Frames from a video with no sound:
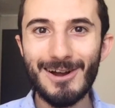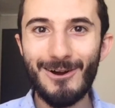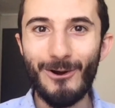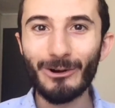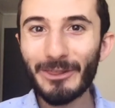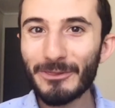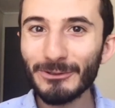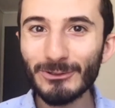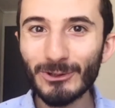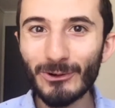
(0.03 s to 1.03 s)
Hola a todos, yo
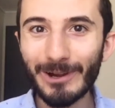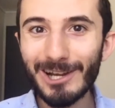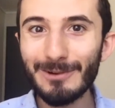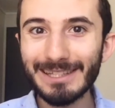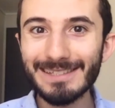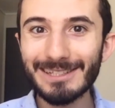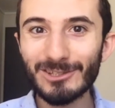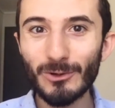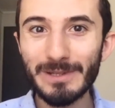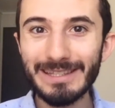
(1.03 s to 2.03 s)
soy Rogelio Valdés de
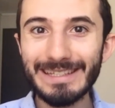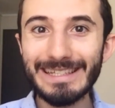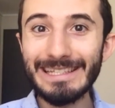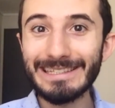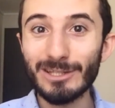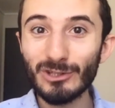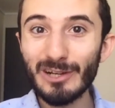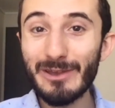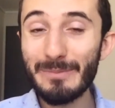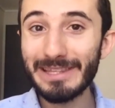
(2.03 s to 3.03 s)
Robin y les doy la
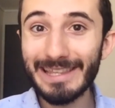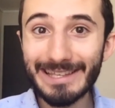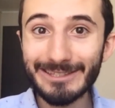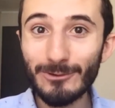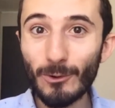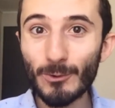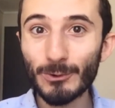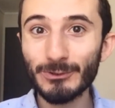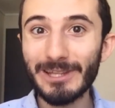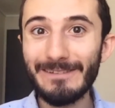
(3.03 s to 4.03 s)
bienvenida a este nuevo
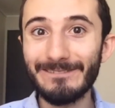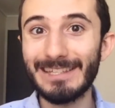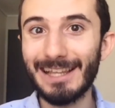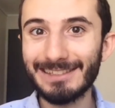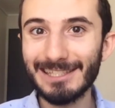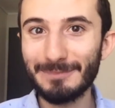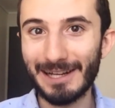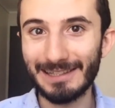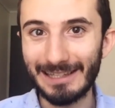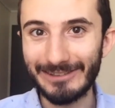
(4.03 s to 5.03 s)
curso de Finanzas para
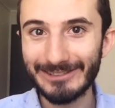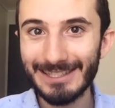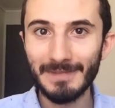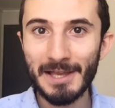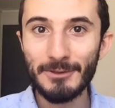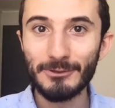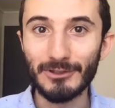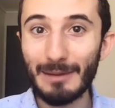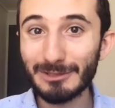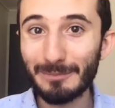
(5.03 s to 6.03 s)
Niños, donde
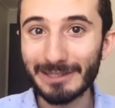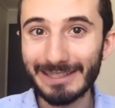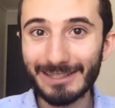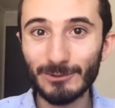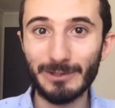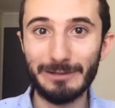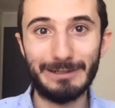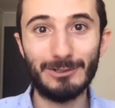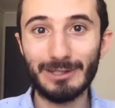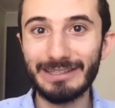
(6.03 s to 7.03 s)
vamos a aprender sobre
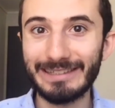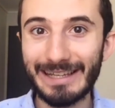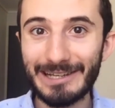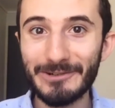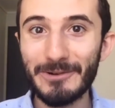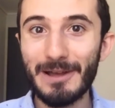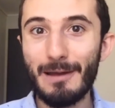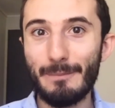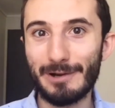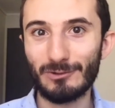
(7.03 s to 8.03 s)
valor del dinero,
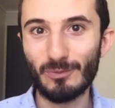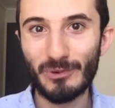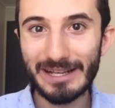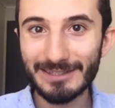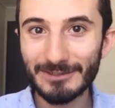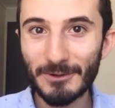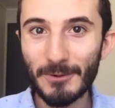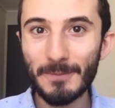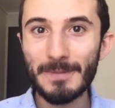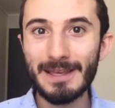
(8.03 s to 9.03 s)

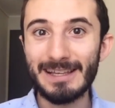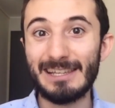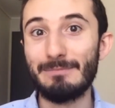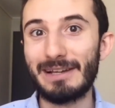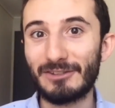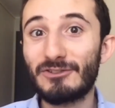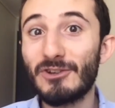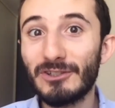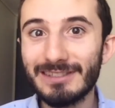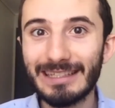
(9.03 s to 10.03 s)
presupuesto,
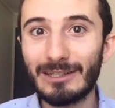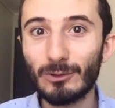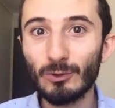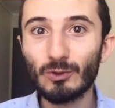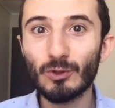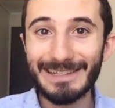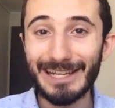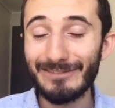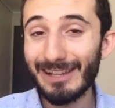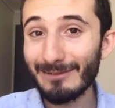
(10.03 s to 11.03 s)
inversiones incluso, y al
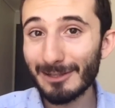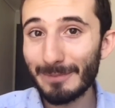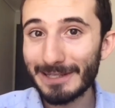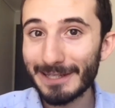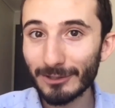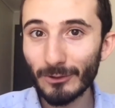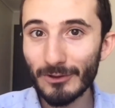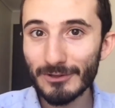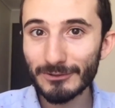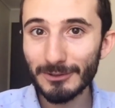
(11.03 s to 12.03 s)
final vamos a aplicar todo
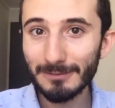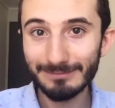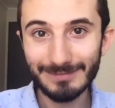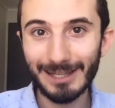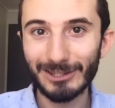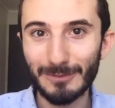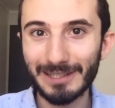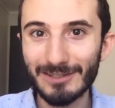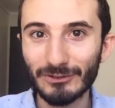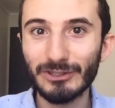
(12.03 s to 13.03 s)
esto al tomar
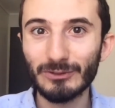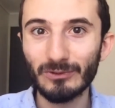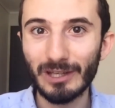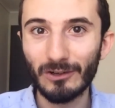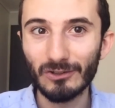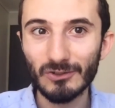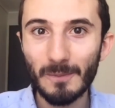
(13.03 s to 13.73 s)
decisiones en un negocio.